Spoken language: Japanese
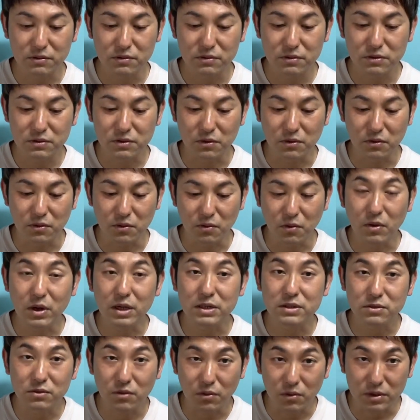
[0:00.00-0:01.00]
群像の5
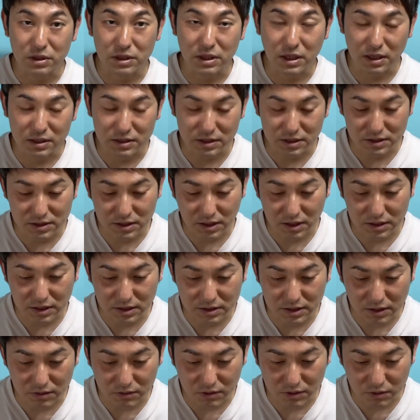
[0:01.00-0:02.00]
月号に掲載され
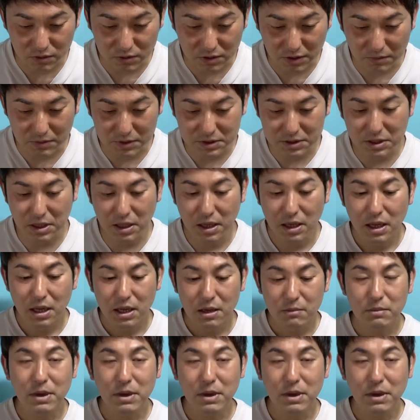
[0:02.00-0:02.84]
た作品でございまして、